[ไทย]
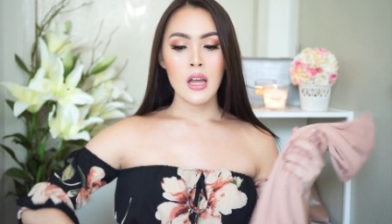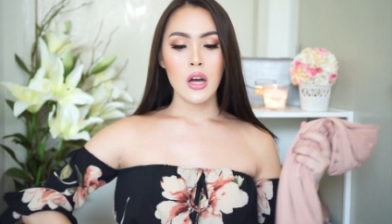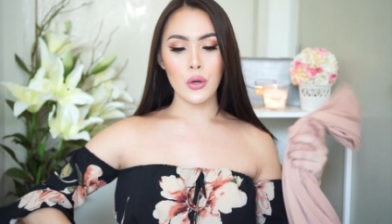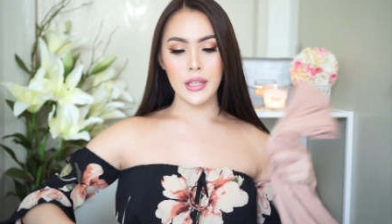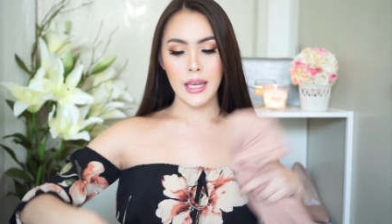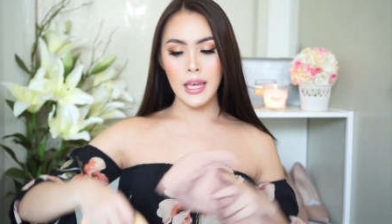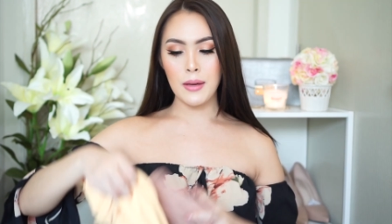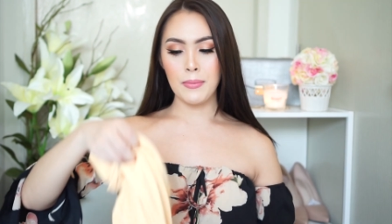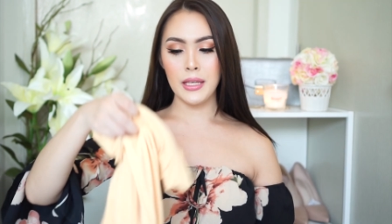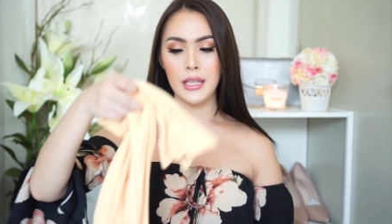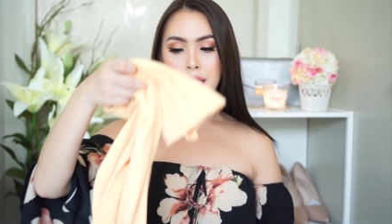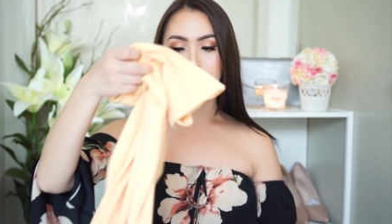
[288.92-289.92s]
โอเค
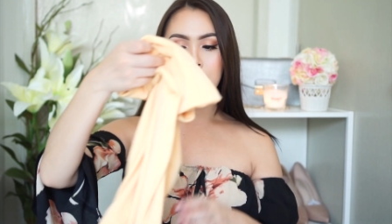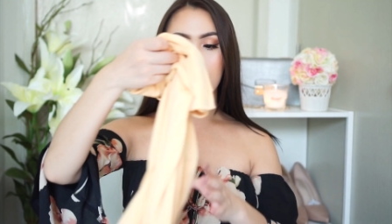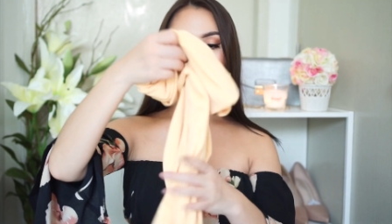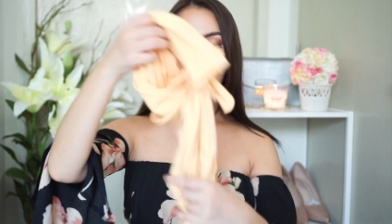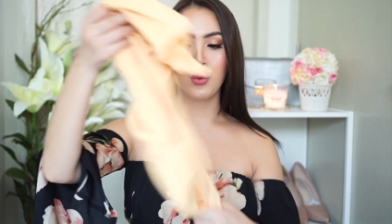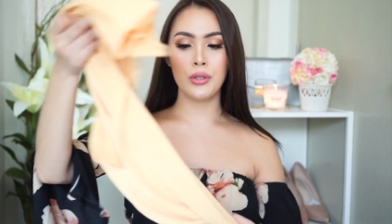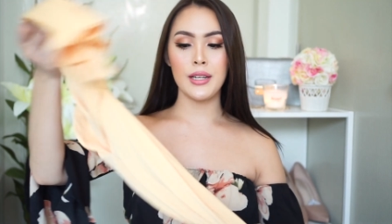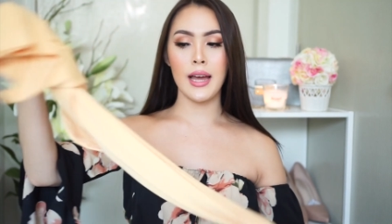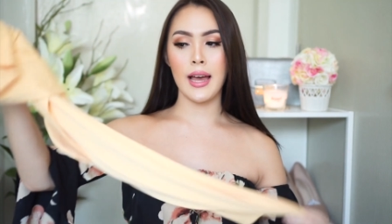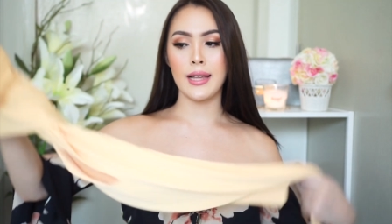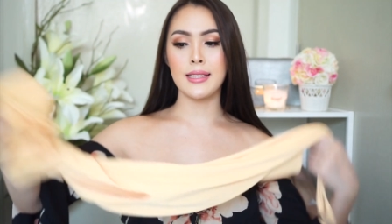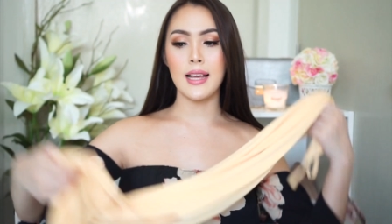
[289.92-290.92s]
มีอีกหนึ่งชุดนะ
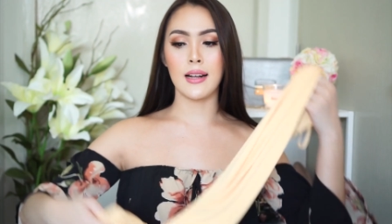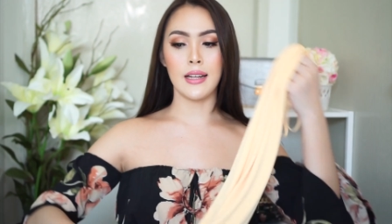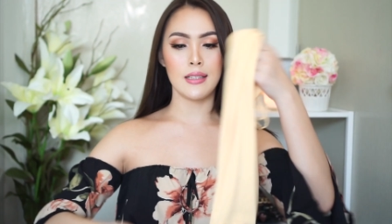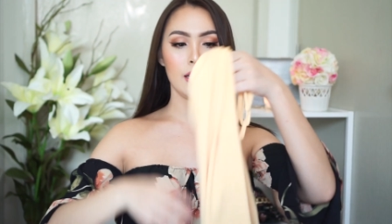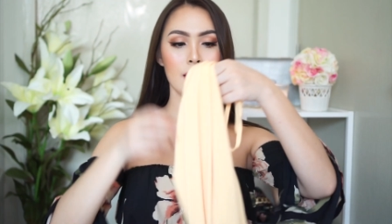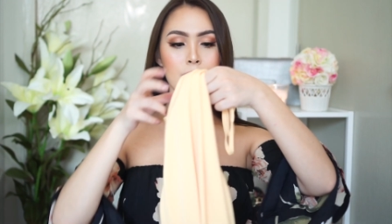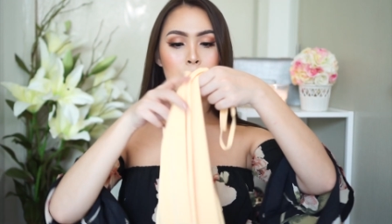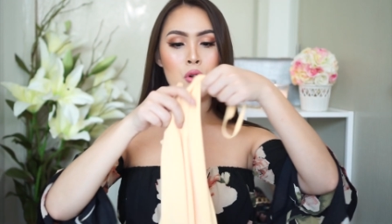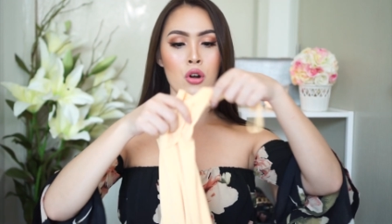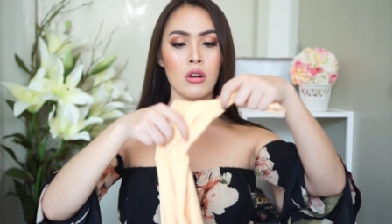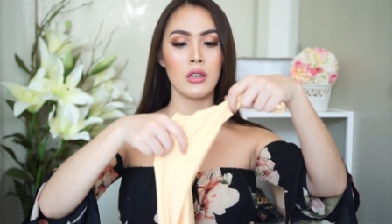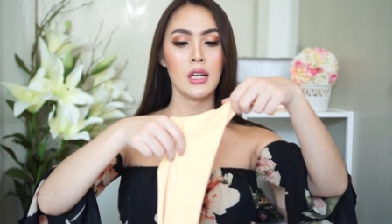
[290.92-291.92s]
คะจาก
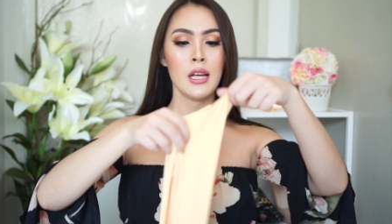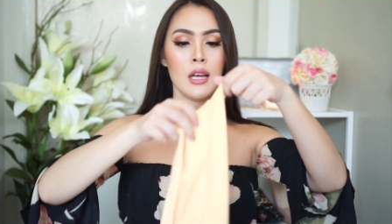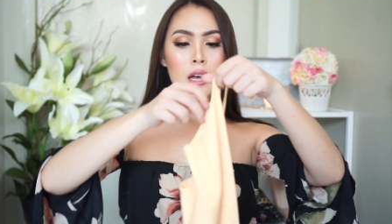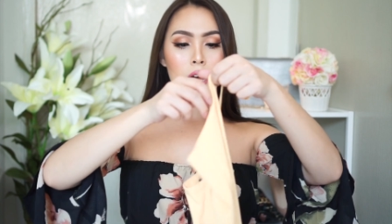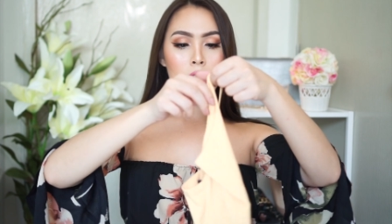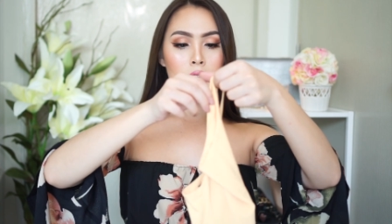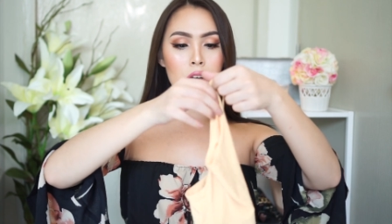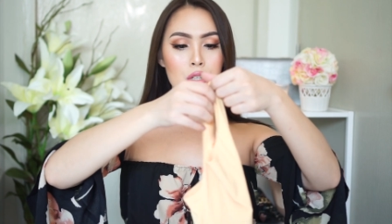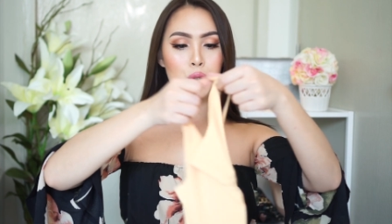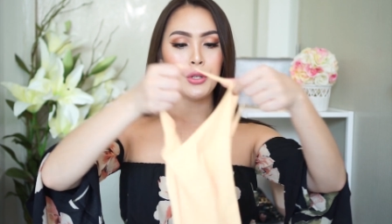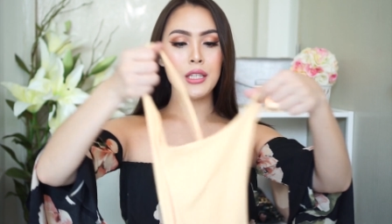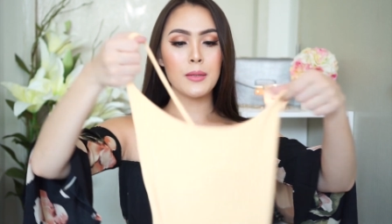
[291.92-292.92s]
lessismore
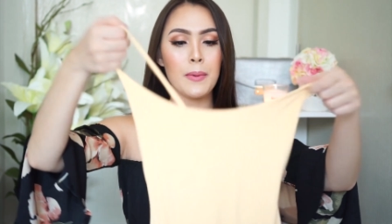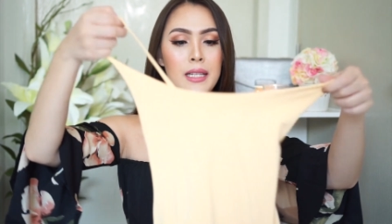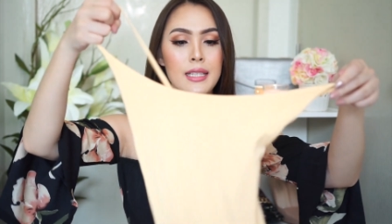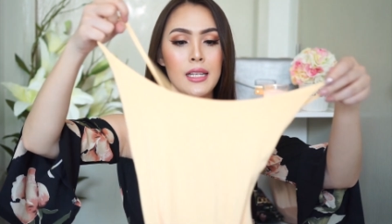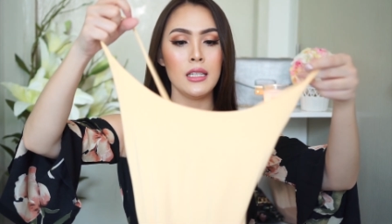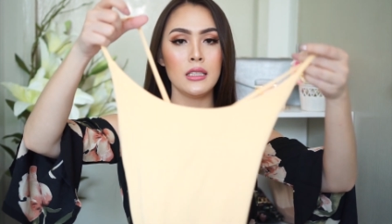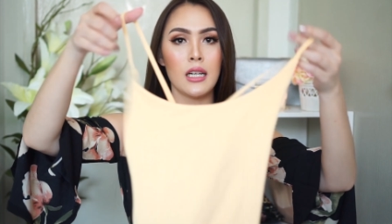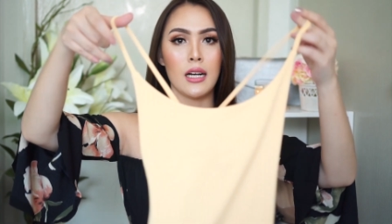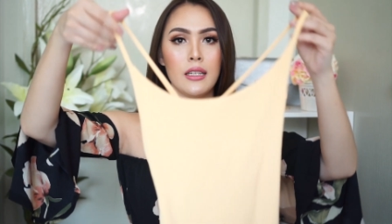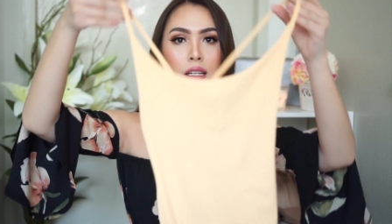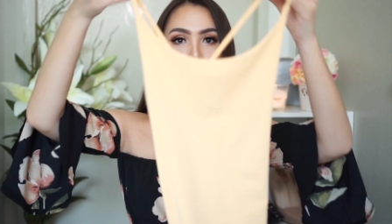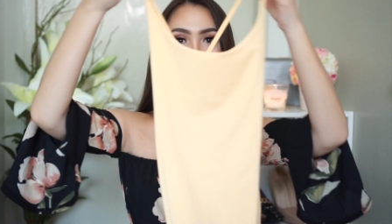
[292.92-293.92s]
ชุดนี้จะเป็นสีเหลืองเดี๋ยว